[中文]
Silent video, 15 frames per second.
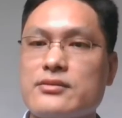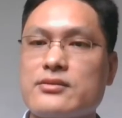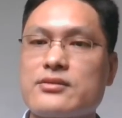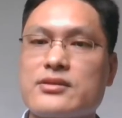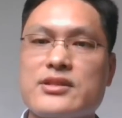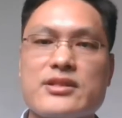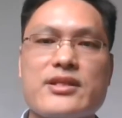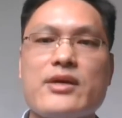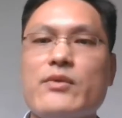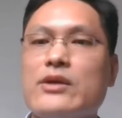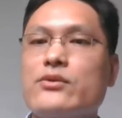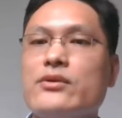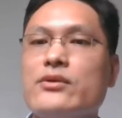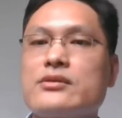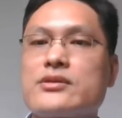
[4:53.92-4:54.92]
谁在控
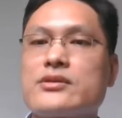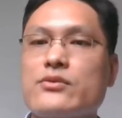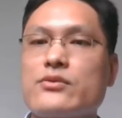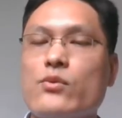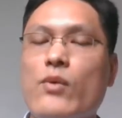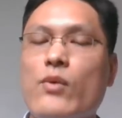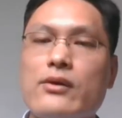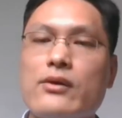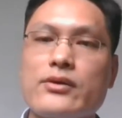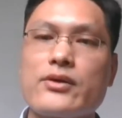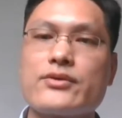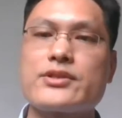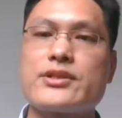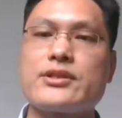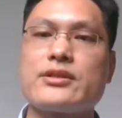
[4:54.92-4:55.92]
制。谁失
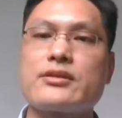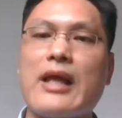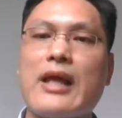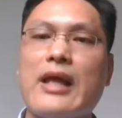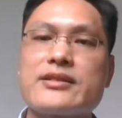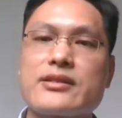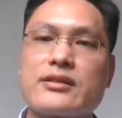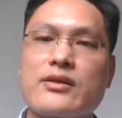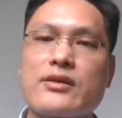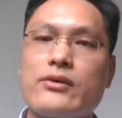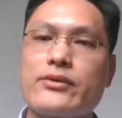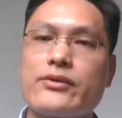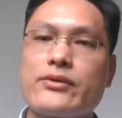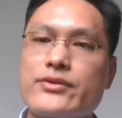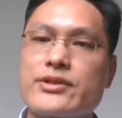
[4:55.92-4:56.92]
去控制，怎么
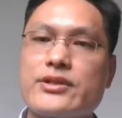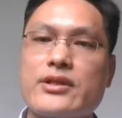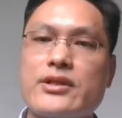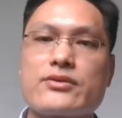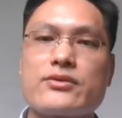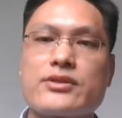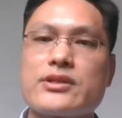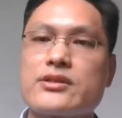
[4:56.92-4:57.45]
失去控制？